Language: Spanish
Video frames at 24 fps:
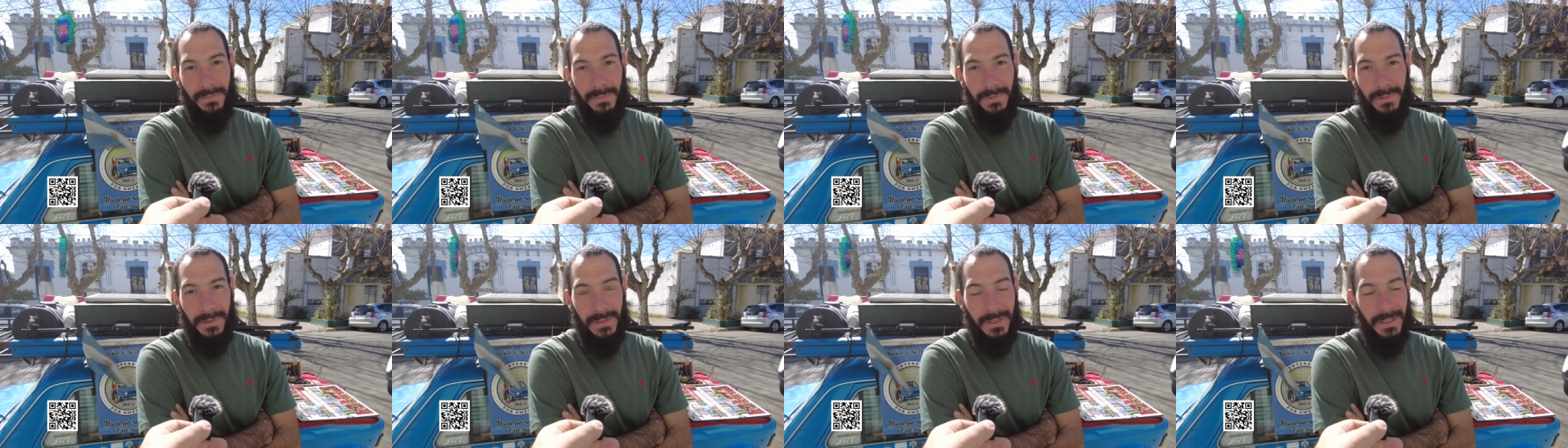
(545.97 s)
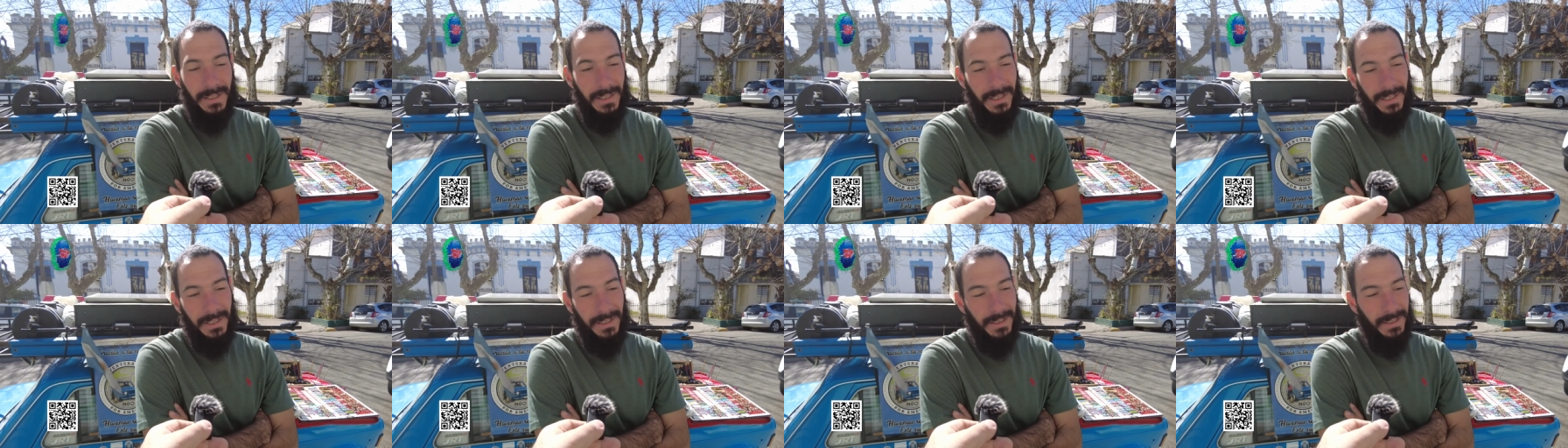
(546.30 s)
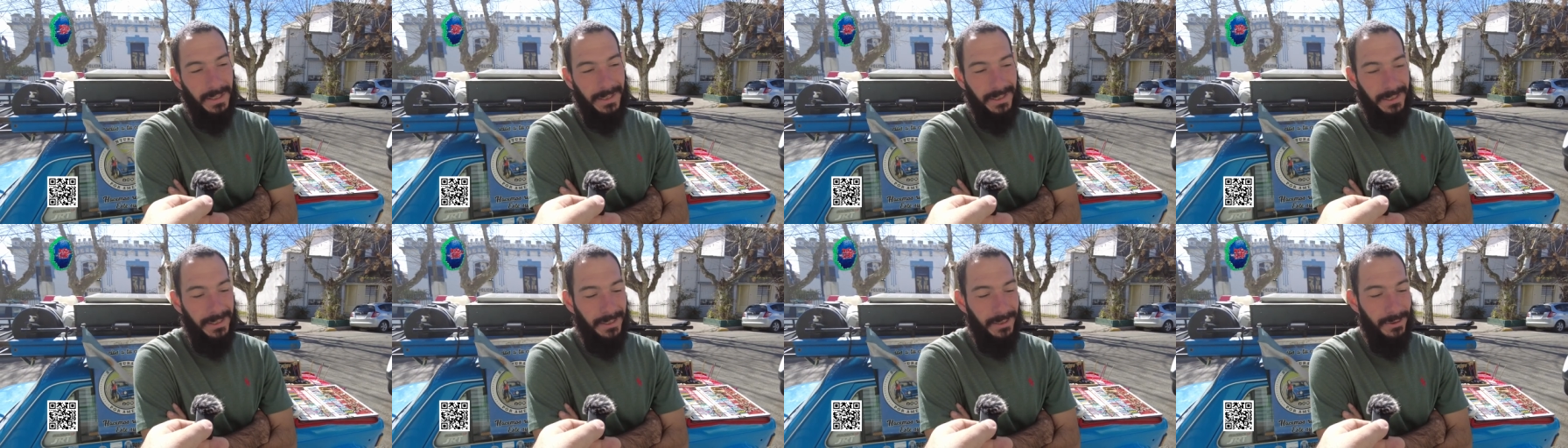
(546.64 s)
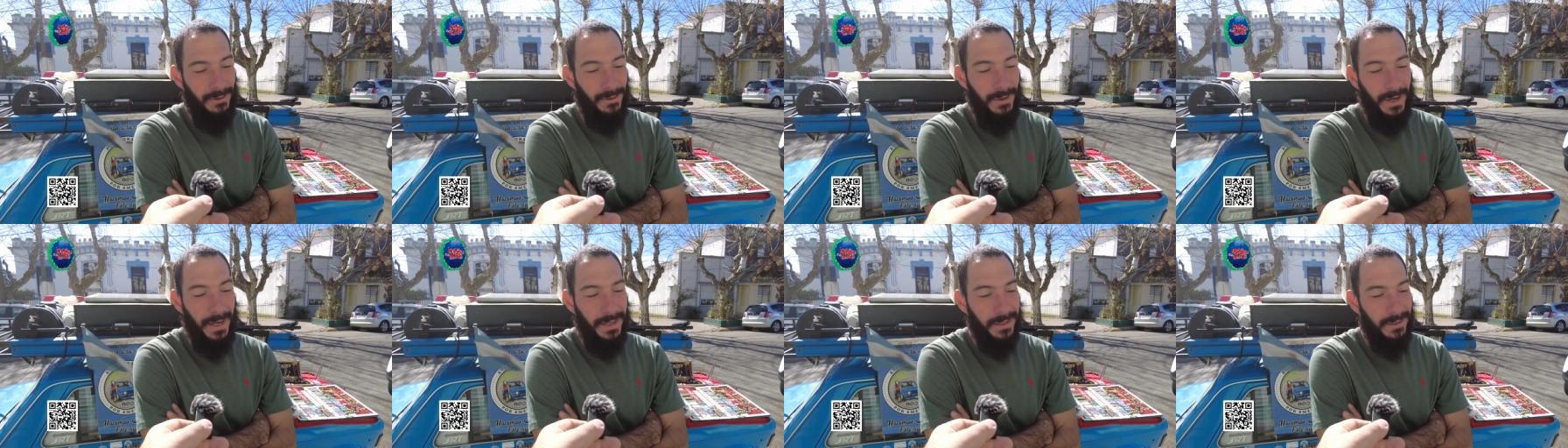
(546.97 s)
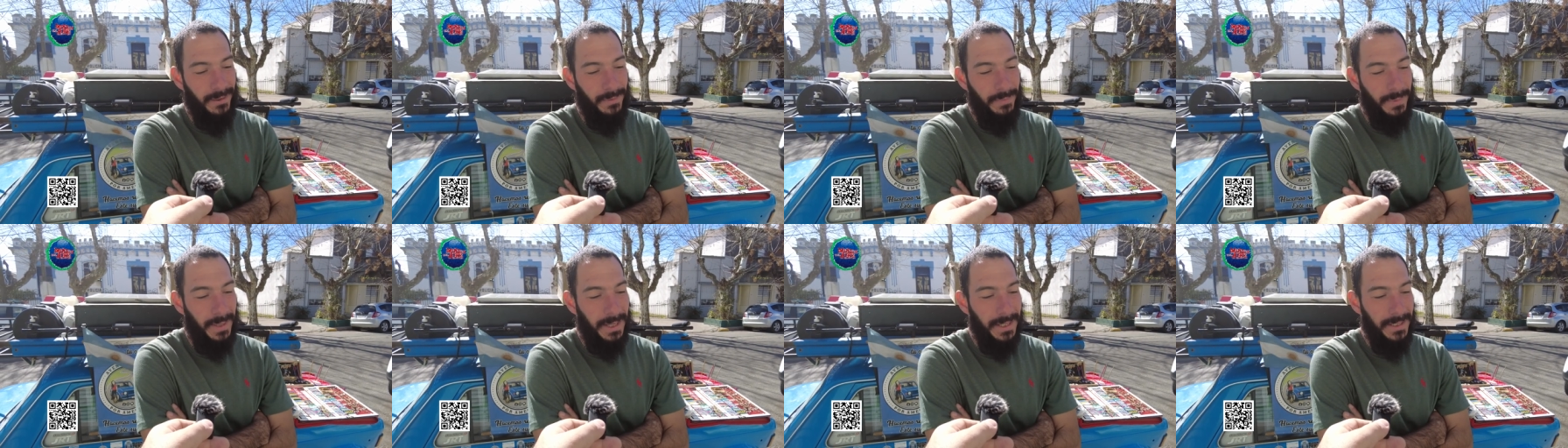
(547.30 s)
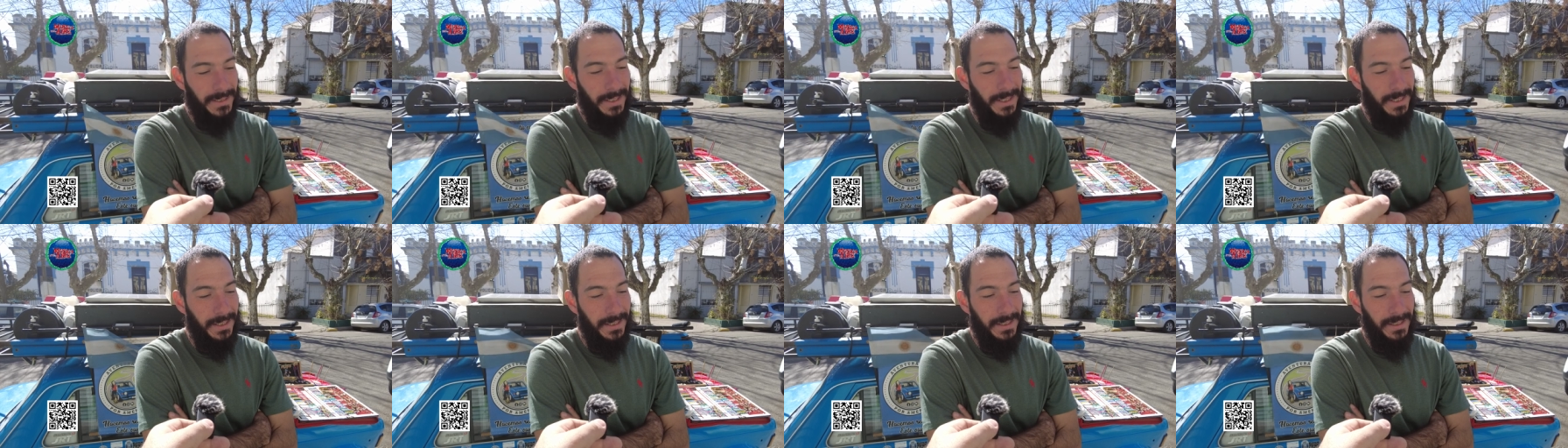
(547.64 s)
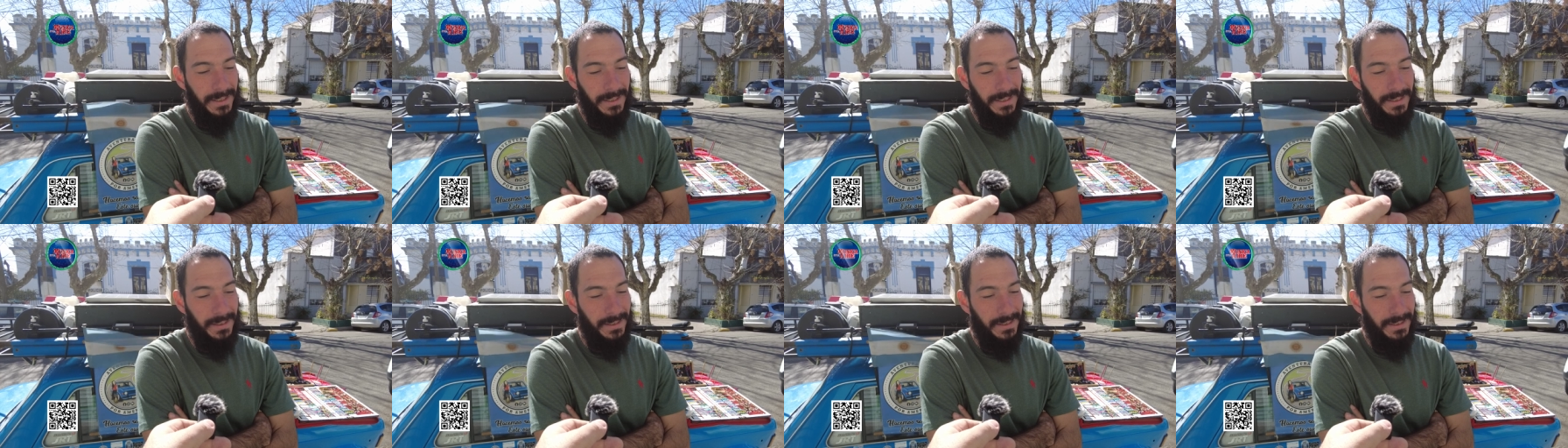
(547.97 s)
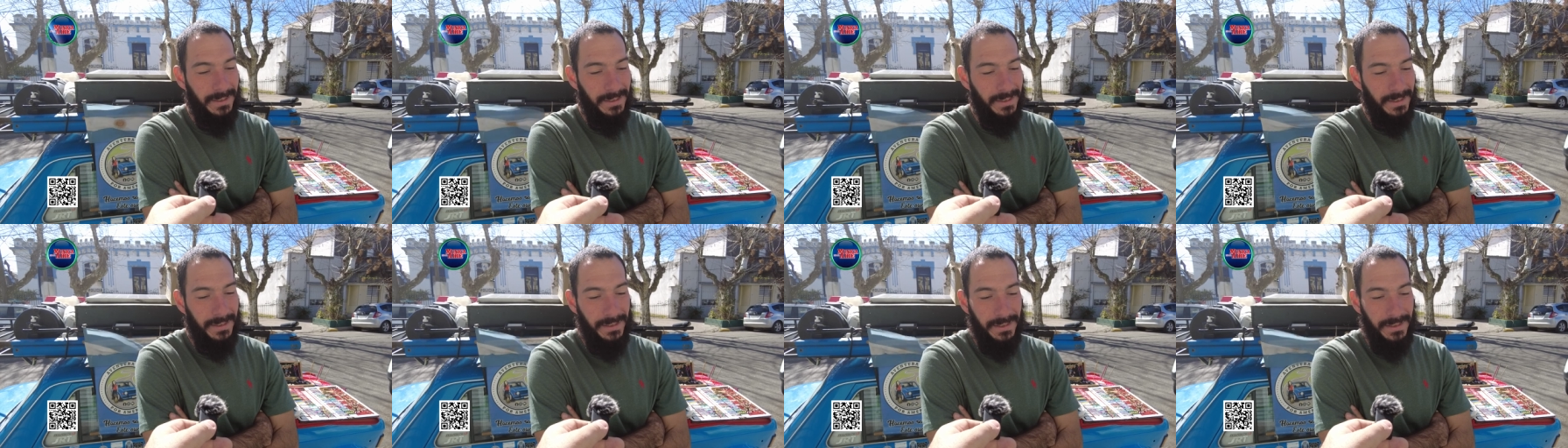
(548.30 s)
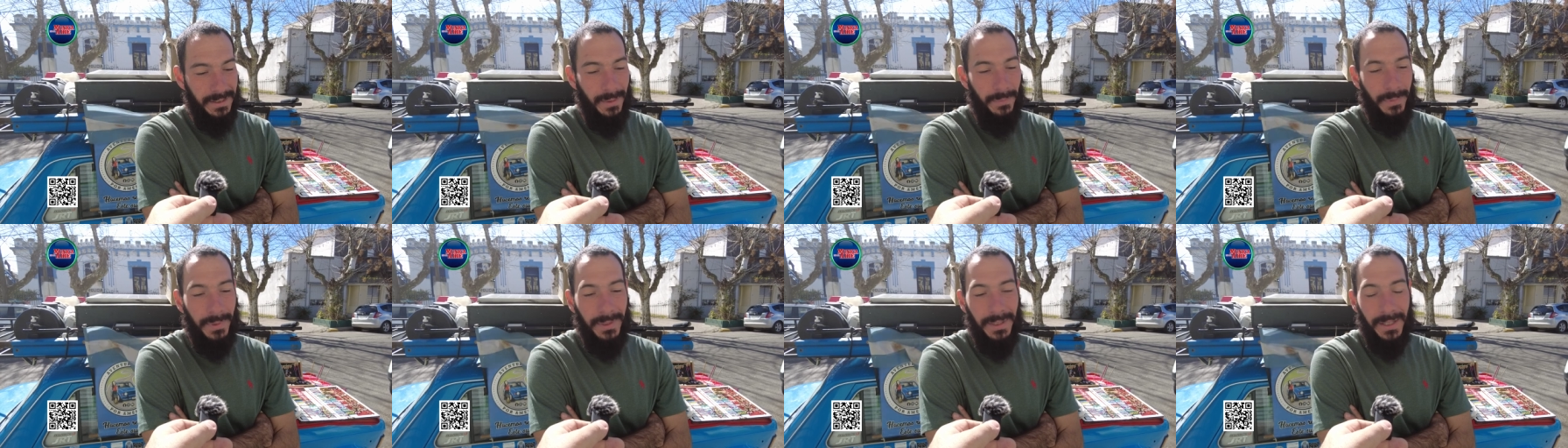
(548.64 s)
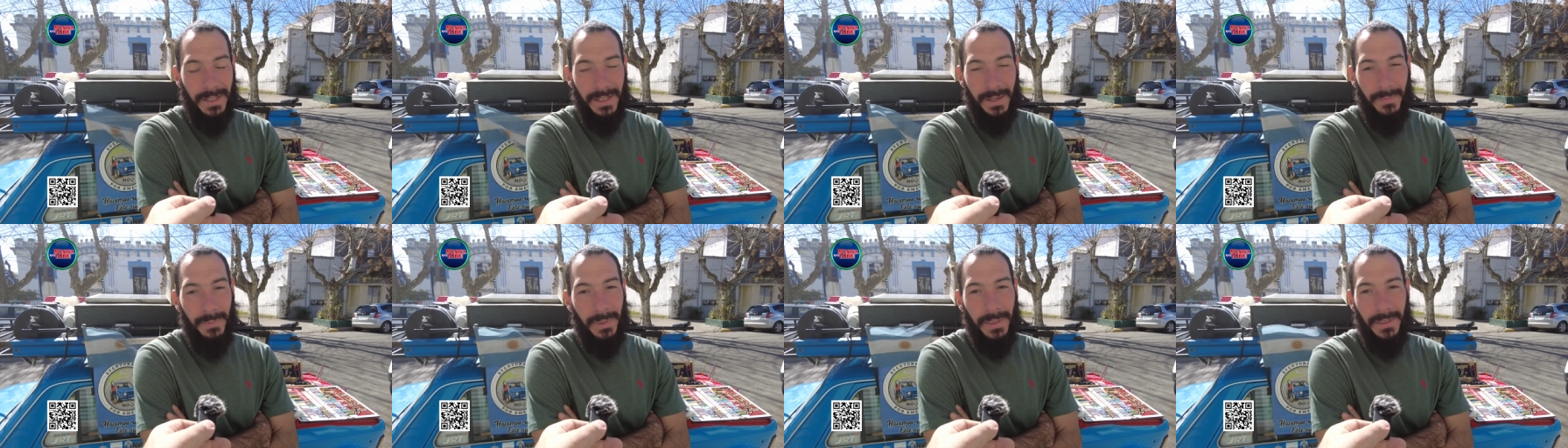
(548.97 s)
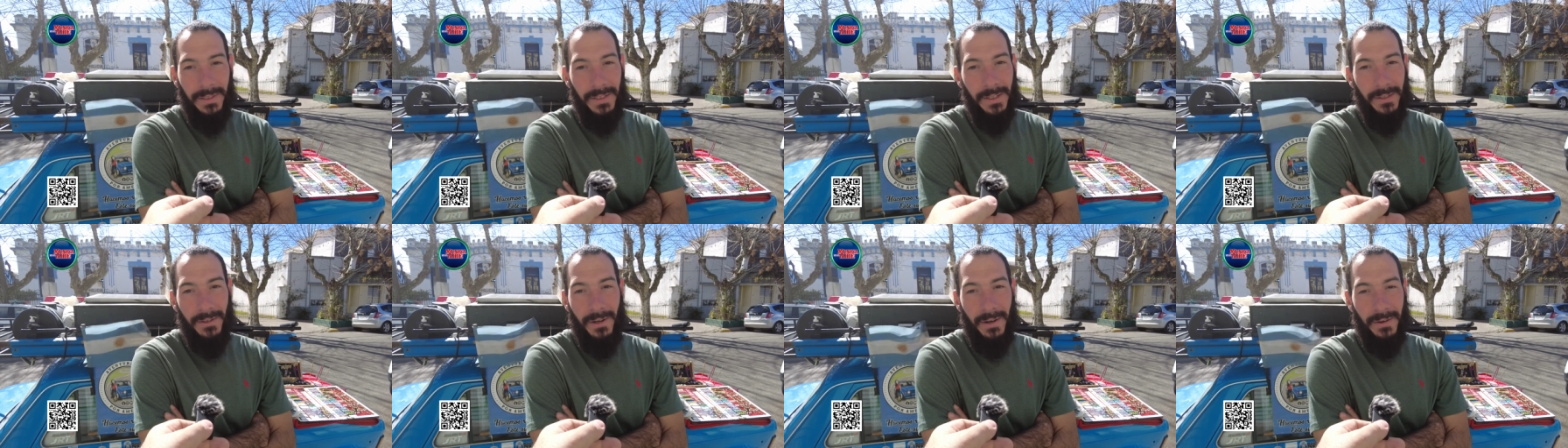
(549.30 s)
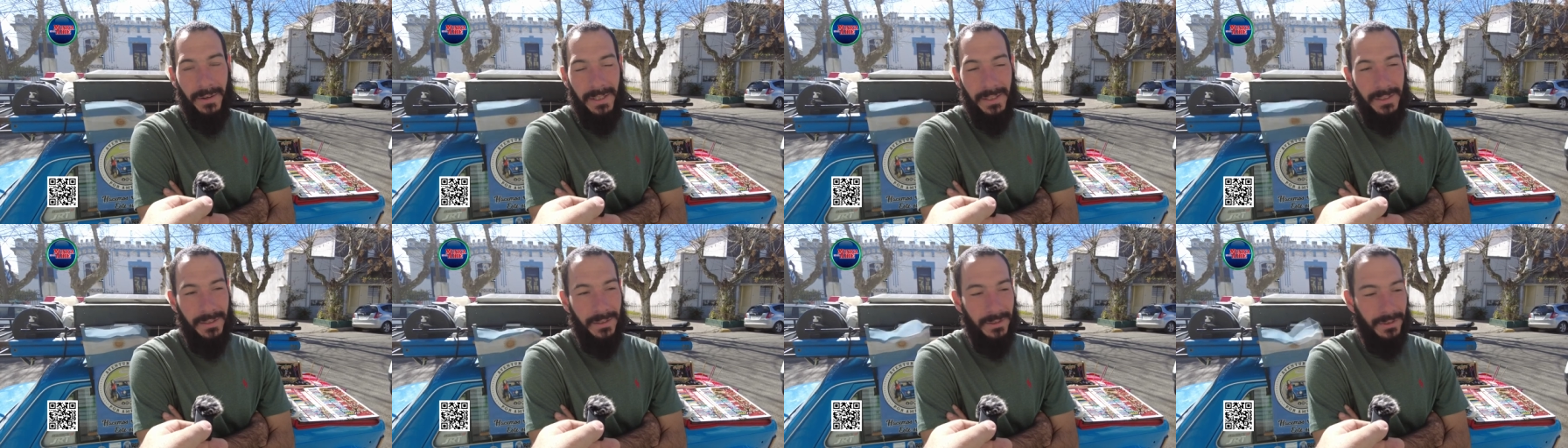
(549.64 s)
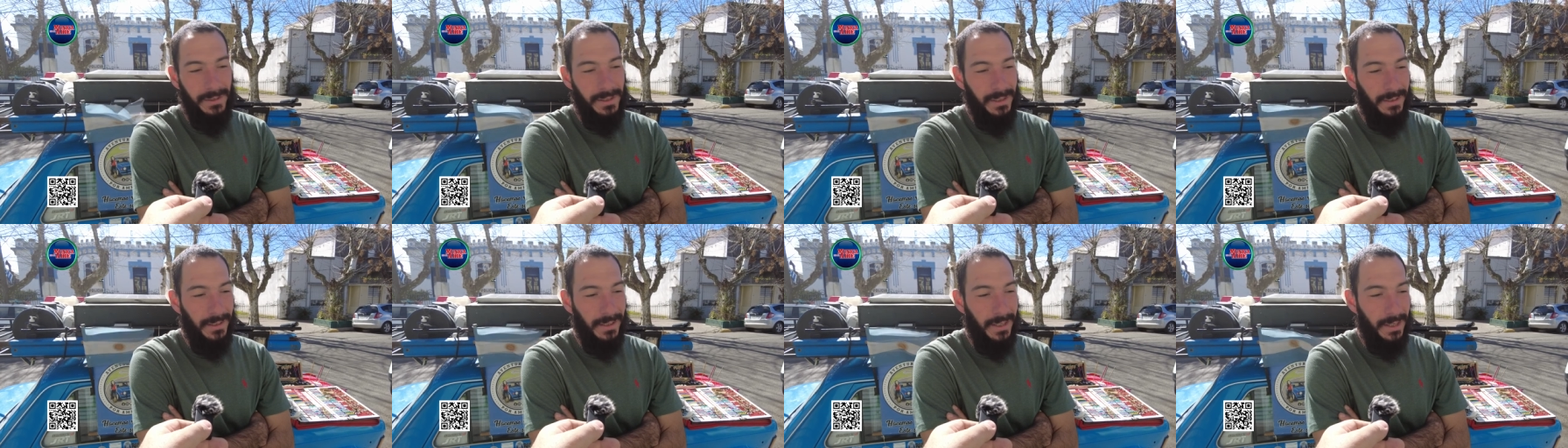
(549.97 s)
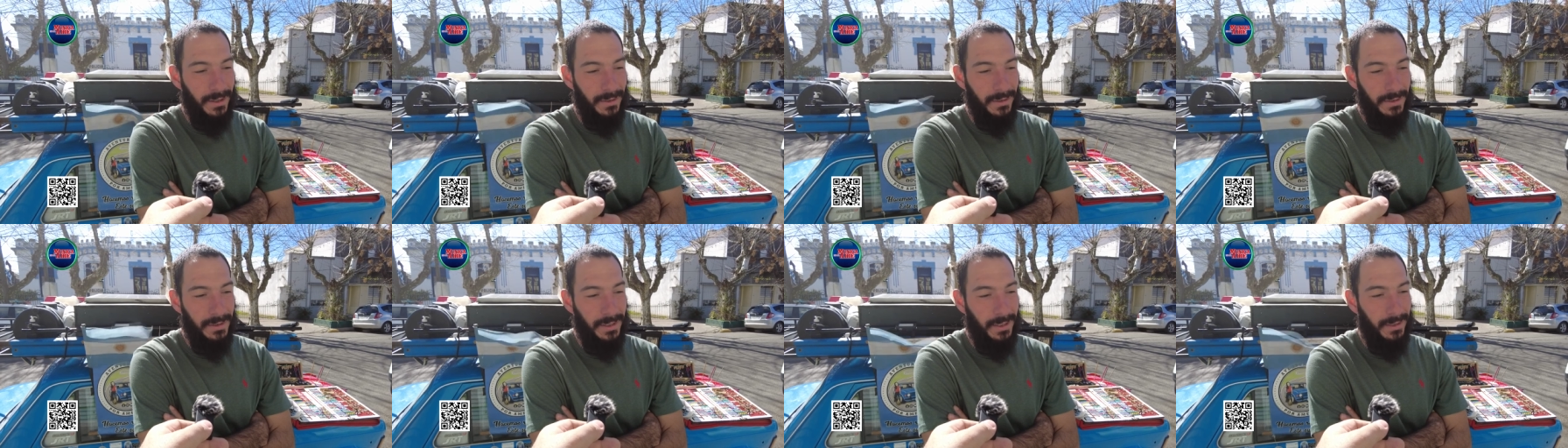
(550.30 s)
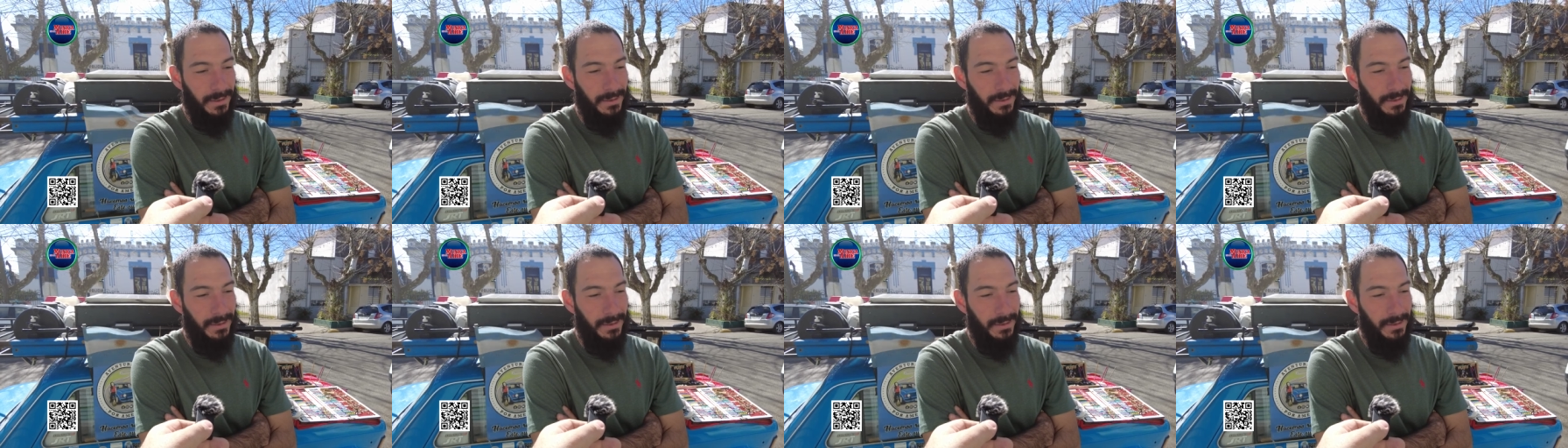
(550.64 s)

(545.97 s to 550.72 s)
porque los años pasan y después te arrepentí de no haber hecho ciertas cosas.